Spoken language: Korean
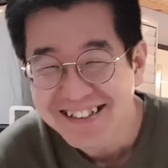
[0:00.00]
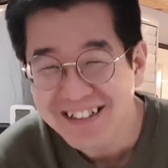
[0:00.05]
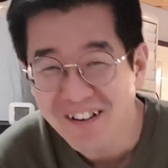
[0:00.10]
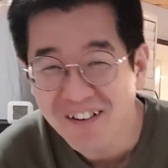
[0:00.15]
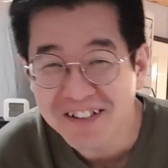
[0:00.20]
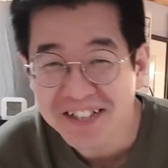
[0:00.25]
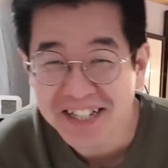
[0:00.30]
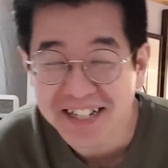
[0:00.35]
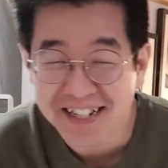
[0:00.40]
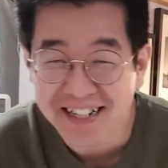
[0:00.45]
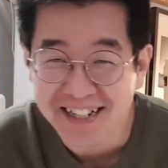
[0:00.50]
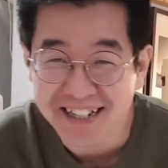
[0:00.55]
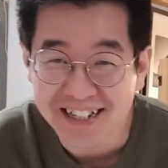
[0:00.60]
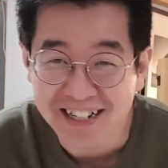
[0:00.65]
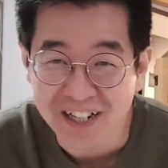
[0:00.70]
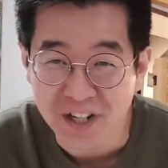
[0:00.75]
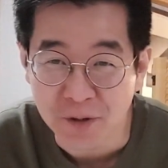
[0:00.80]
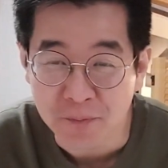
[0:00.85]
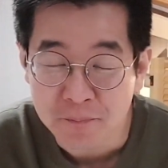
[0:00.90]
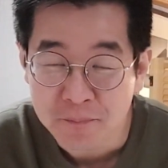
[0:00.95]
자,
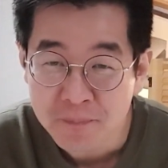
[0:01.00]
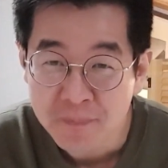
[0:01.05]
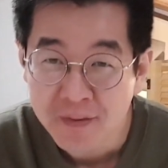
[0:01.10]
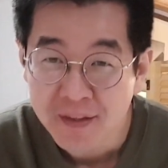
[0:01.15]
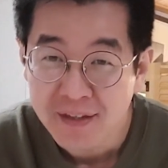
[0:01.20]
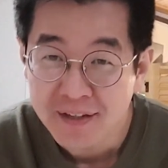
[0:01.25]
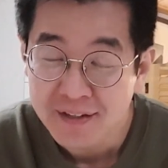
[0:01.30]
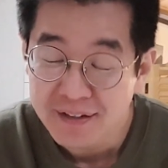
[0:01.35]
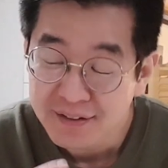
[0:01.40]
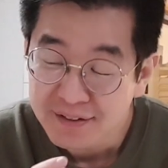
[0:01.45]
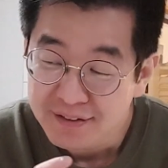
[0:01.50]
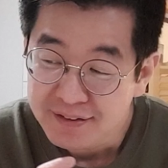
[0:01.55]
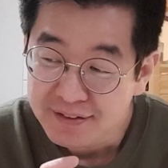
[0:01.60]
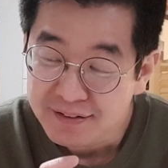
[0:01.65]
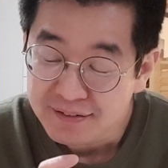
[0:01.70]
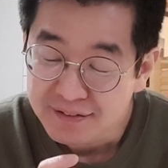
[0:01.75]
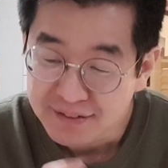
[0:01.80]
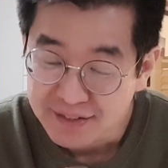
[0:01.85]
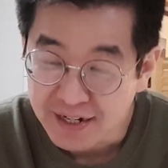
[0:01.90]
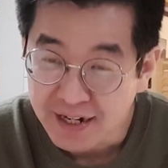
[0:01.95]
오늘은
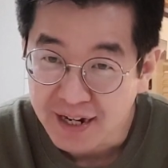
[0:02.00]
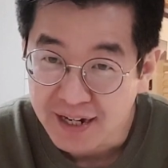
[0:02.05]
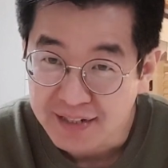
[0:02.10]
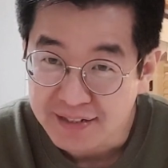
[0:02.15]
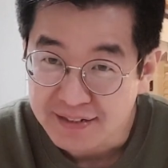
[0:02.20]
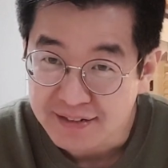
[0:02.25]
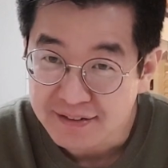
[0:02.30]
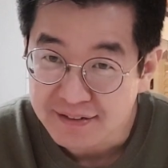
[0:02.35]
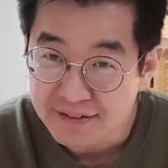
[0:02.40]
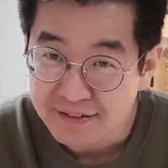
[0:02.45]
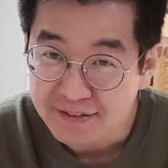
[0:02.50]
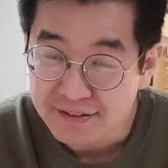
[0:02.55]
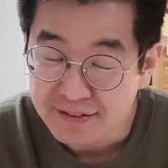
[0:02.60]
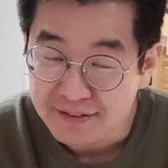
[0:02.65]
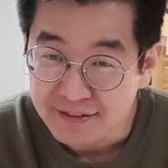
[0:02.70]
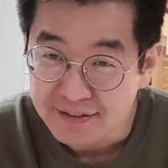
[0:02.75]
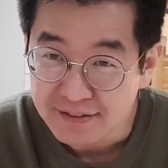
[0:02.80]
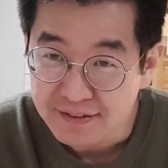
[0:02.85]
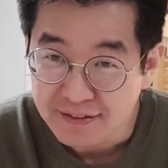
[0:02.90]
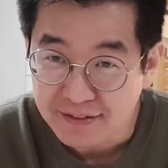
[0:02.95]
제가
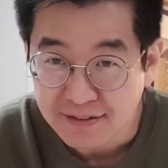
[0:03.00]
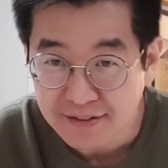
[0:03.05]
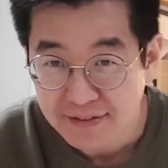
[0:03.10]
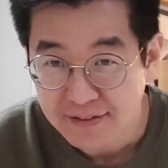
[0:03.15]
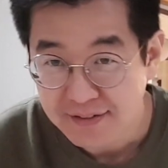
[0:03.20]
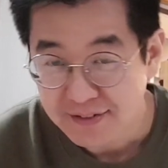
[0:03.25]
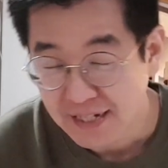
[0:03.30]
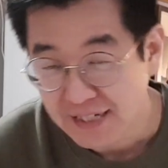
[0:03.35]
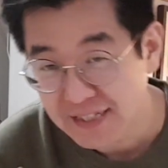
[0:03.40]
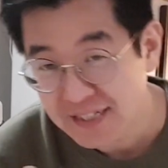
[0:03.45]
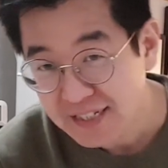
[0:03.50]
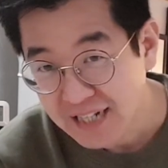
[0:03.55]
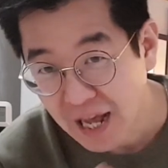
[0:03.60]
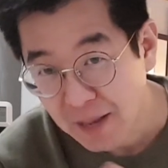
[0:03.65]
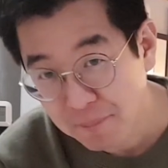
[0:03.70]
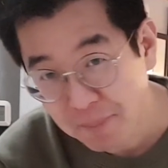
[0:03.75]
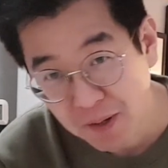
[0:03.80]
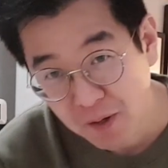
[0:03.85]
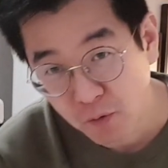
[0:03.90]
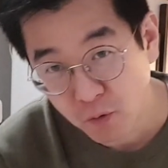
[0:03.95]
그 사진
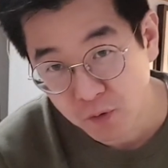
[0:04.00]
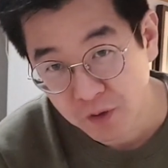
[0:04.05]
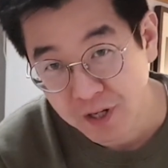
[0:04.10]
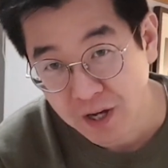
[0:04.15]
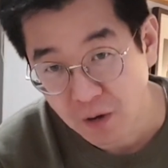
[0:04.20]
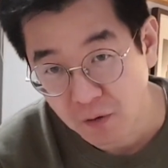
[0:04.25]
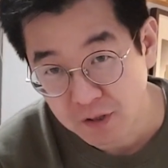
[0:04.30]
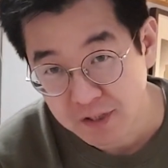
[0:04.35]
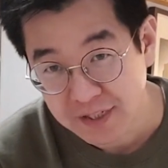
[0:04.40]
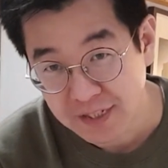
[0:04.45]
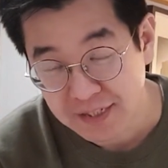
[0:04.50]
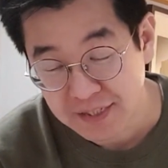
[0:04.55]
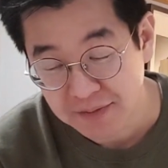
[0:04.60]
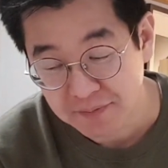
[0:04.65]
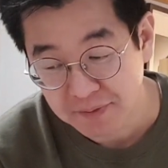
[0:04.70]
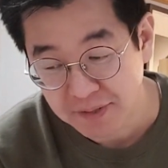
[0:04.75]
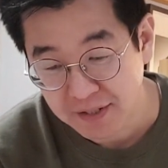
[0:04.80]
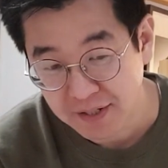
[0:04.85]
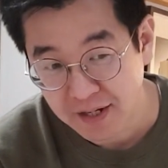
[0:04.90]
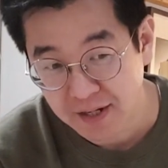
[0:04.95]
카페를 운영하고 있지
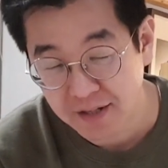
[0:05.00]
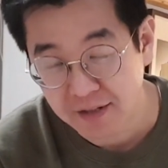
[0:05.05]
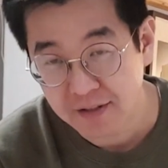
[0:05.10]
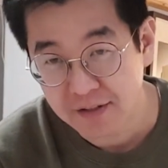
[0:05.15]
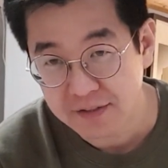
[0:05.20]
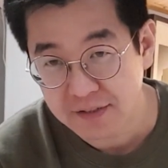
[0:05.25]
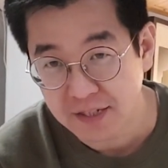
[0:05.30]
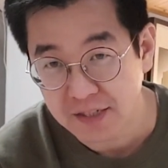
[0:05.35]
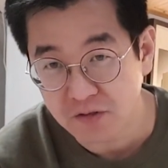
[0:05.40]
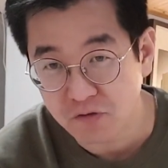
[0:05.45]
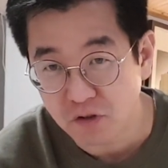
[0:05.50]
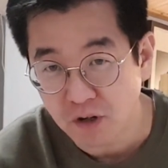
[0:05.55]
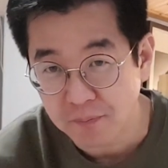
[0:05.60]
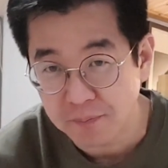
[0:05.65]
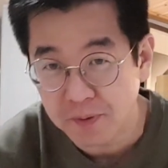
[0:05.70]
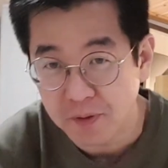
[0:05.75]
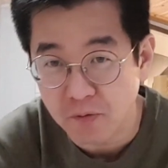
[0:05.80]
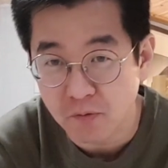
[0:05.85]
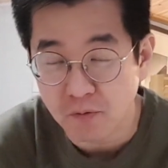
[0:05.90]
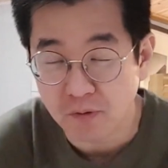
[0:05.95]
않습니까? 사진
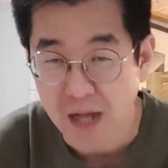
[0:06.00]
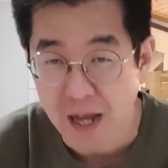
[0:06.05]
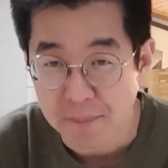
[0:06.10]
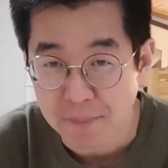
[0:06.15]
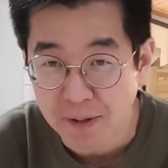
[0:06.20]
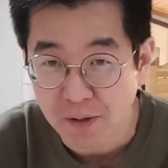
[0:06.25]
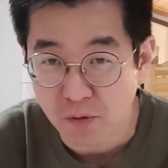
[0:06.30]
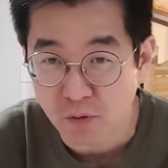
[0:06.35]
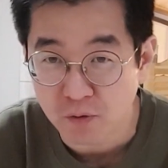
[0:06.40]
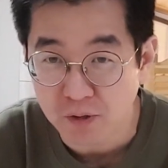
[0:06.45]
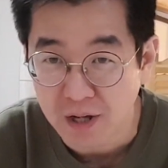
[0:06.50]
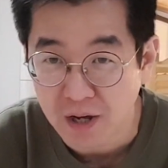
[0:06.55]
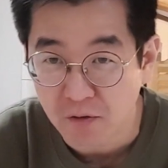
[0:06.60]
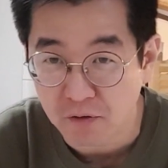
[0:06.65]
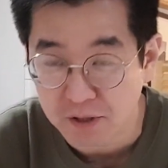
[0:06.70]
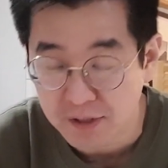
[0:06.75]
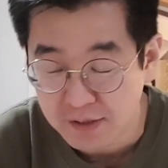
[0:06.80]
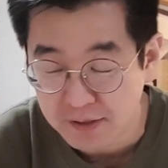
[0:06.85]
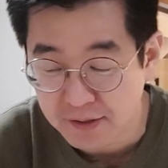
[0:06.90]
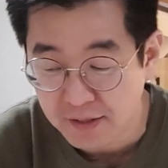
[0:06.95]
카페로, 카페를 운영하고
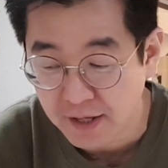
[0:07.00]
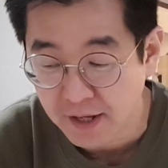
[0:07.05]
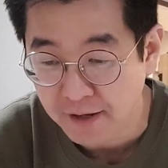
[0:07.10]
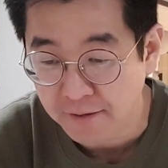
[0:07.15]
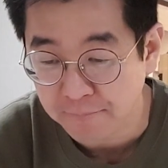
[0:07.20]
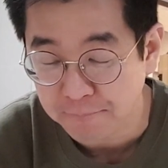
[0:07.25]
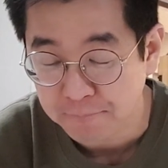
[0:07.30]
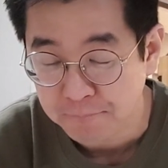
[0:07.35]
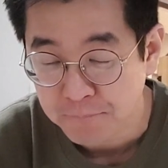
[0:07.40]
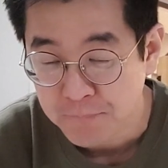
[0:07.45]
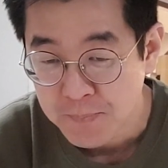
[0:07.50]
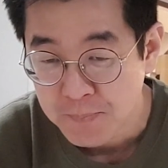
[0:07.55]
있는데,